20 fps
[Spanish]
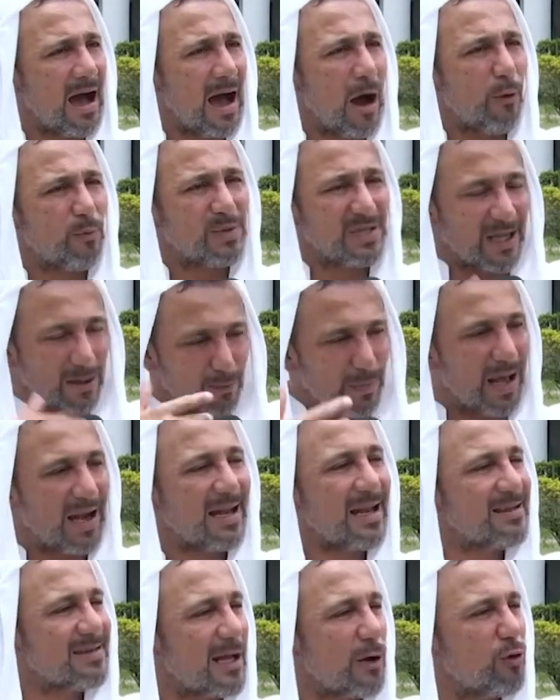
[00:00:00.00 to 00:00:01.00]

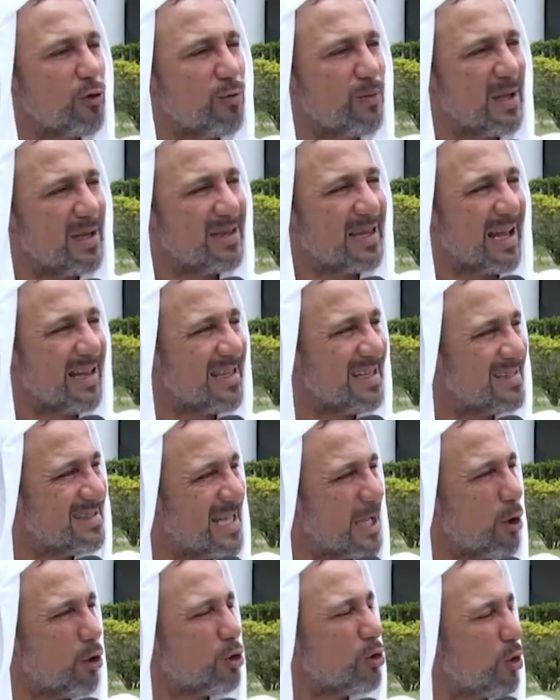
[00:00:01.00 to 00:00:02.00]
observar la salud mental
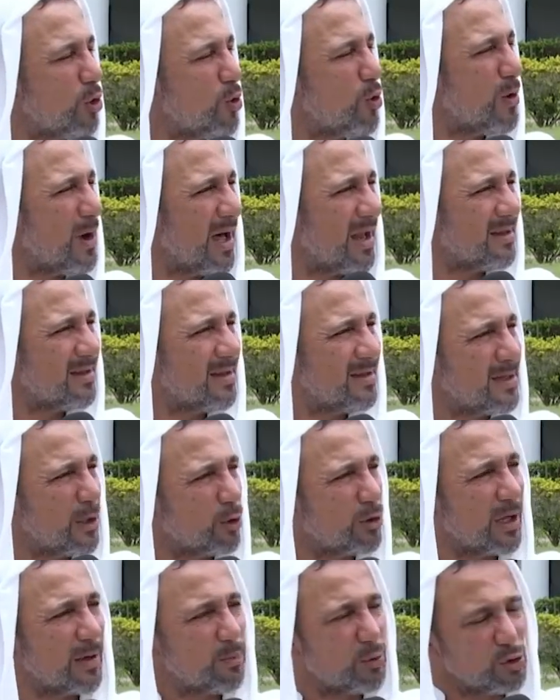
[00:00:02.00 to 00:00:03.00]
desde otro lugar, desde
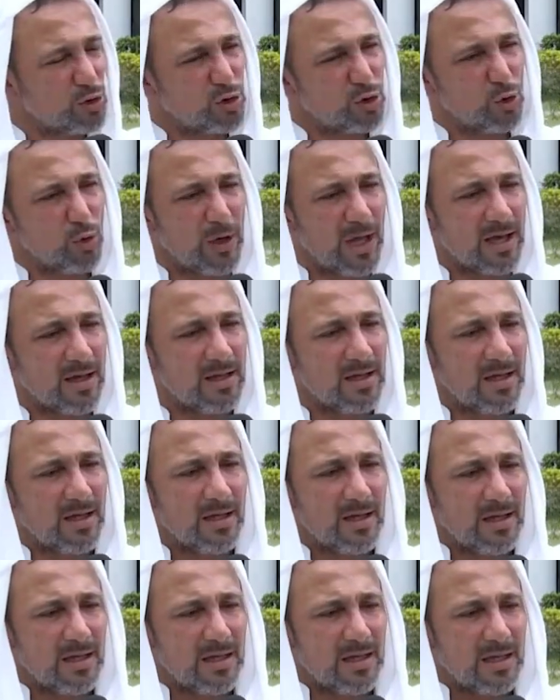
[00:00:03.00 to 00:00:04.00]
otra postura
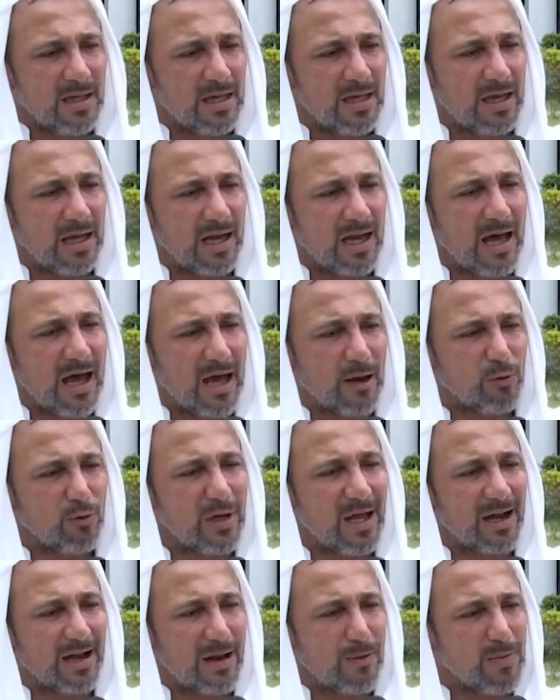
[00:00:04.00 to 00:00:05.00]
y crear
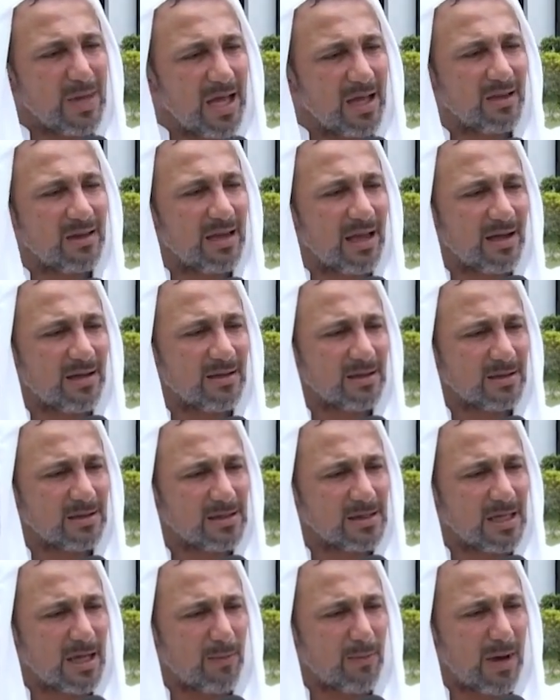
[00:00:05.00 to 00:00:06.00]
una herramienta
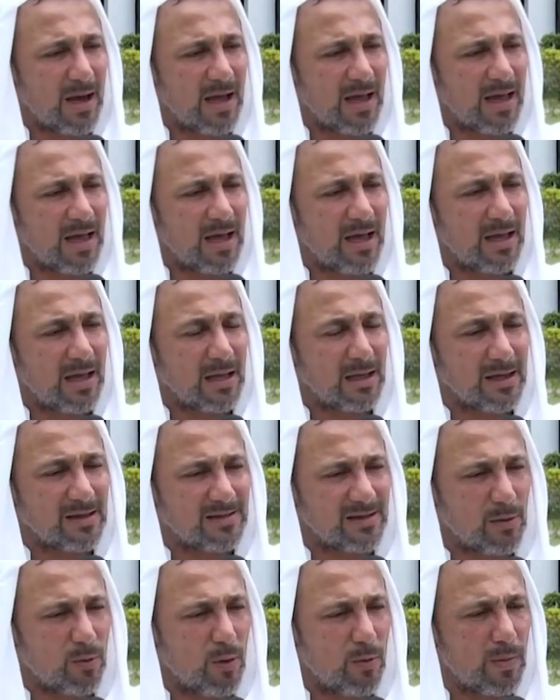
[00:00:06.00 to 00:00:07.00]
llamada en
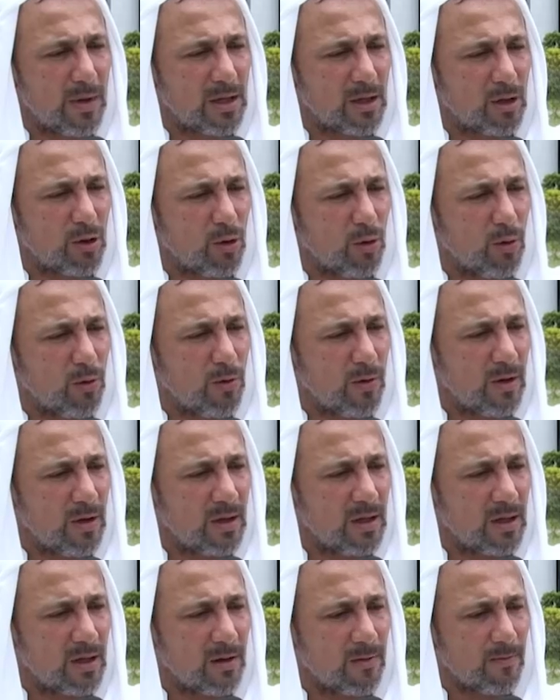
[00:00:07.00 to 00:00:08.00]
este momento
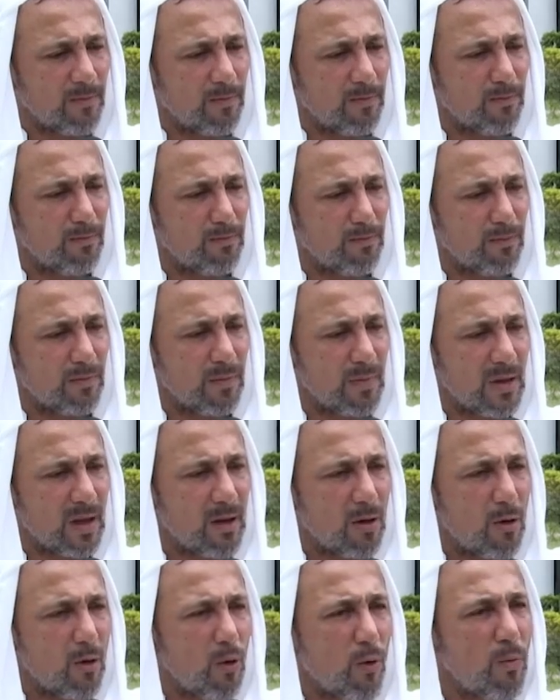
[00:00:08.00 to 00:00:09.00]
mm,
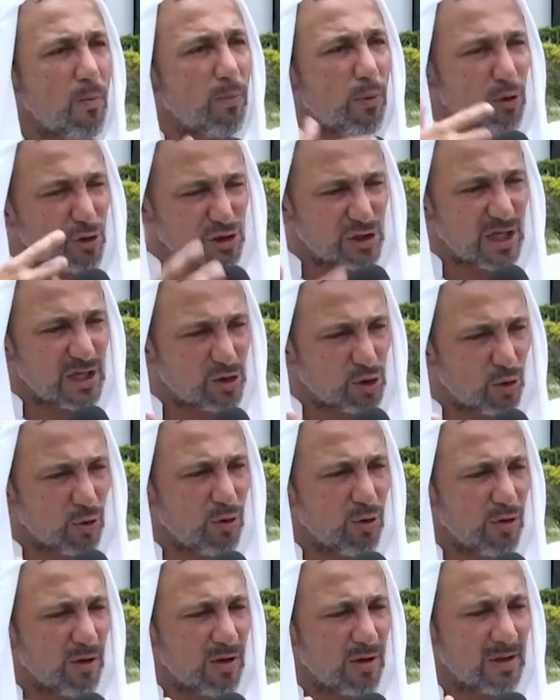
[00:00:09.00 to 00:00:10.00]
un
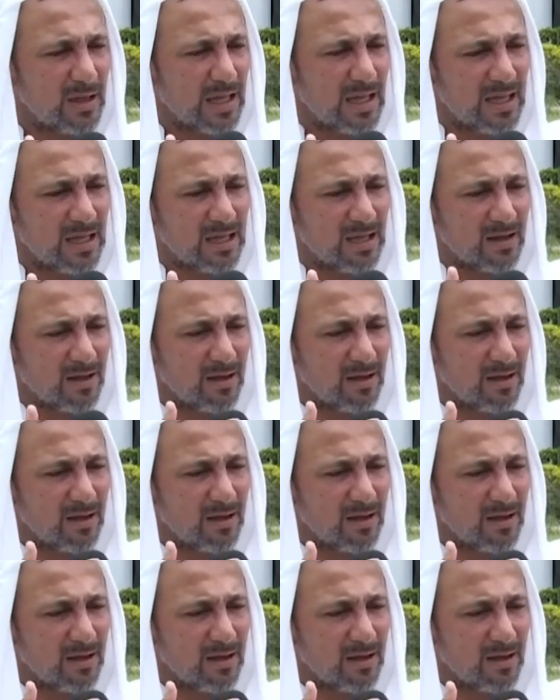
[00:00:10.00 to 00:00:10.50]
proceso de,